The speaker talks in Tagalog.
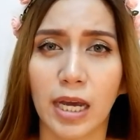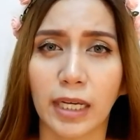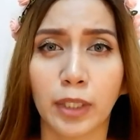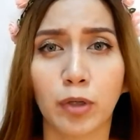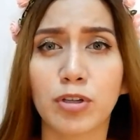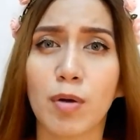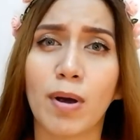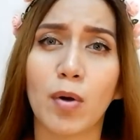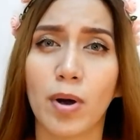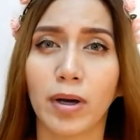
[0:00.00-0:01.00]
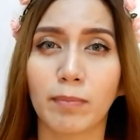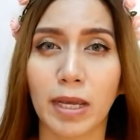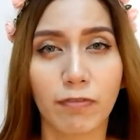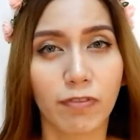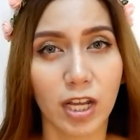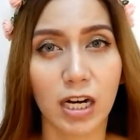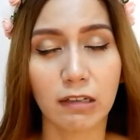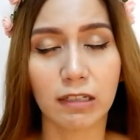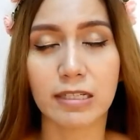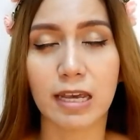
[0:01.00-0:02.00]
hindi ko siya magawang ma-vlog
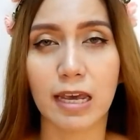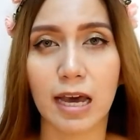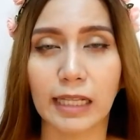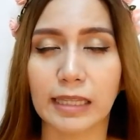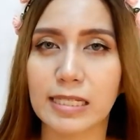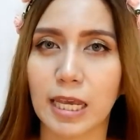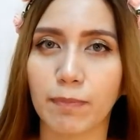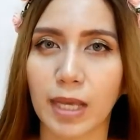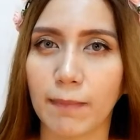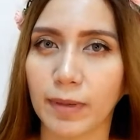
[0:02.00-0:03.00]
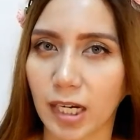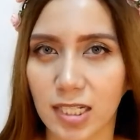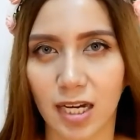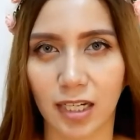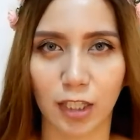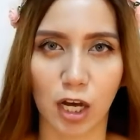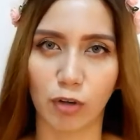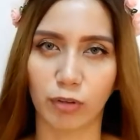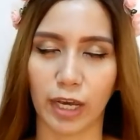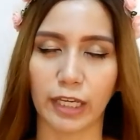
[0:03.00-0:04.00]
kasi at the same time, nagkasakit
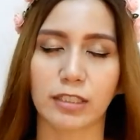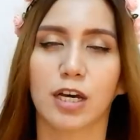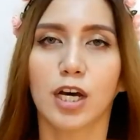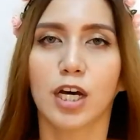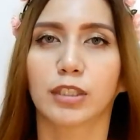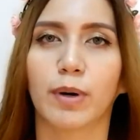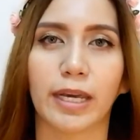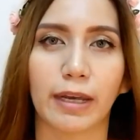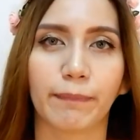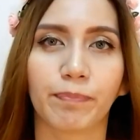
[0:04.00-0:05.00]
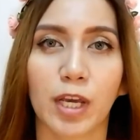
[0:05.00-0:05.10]
ako guys. So, ayan.